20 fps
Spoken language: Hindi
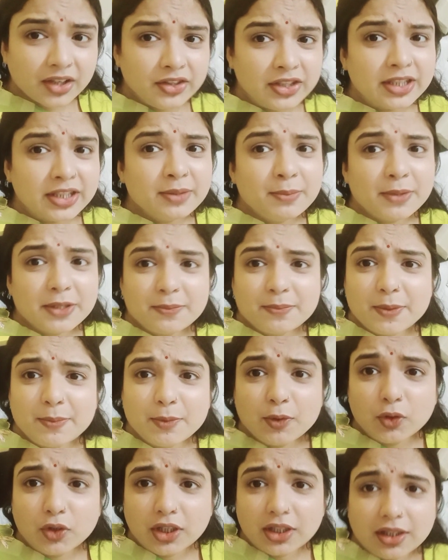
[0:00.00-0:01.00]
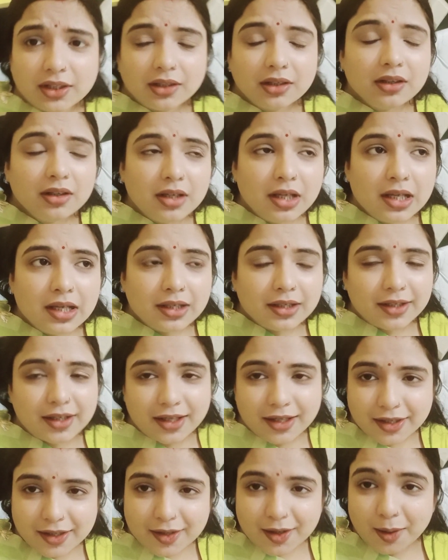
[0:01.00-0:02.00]
जैसे बचपन में होता था ना कि
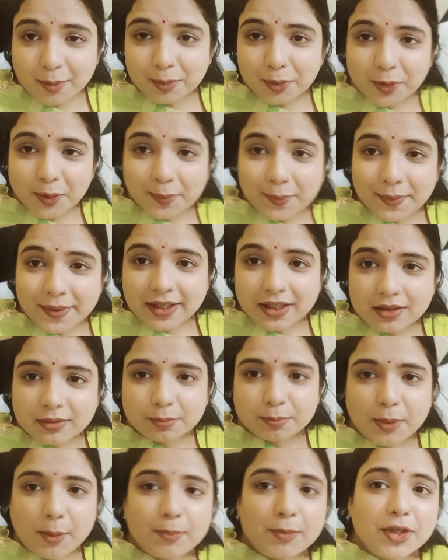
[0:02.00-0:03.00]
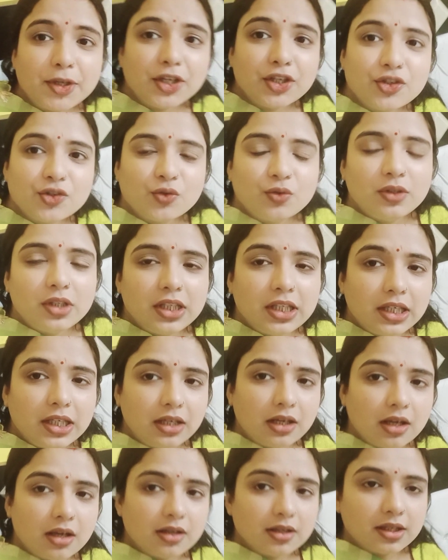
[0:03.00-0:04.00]
हम लोग भी मम्मी की
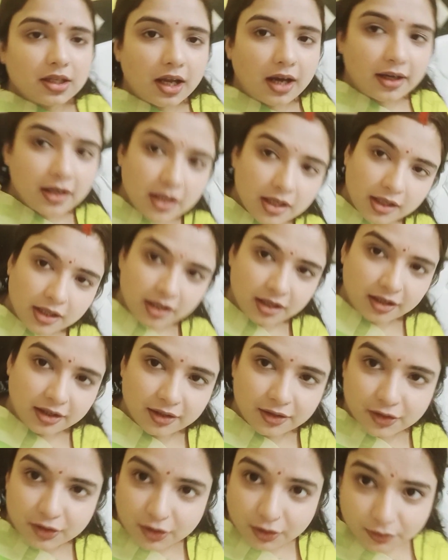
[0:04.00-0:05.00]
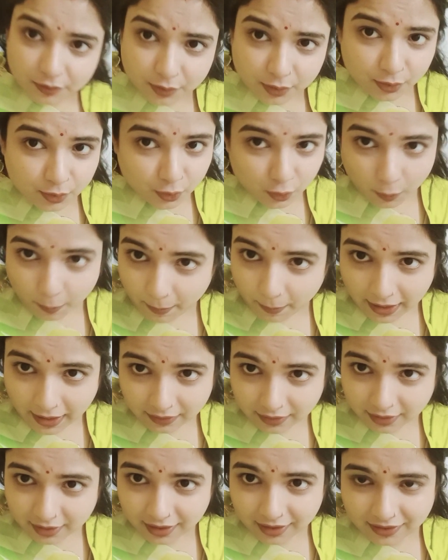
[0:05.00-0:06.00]
चुन्नी या साड़ी ले लेते थे फिर उसको
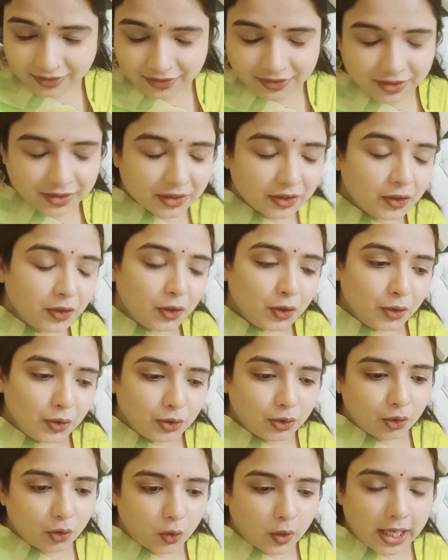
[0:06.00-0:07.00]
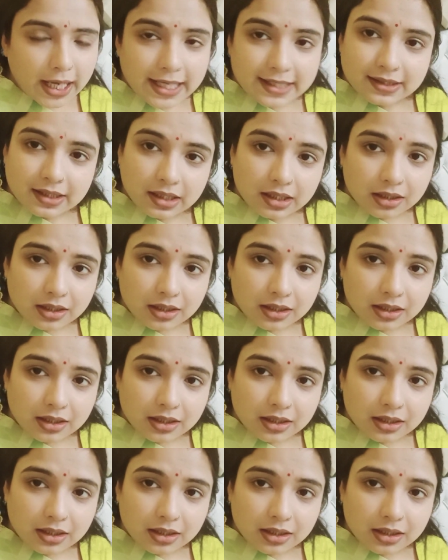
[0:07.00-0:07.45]
पहनते रहते थे तो ऐसे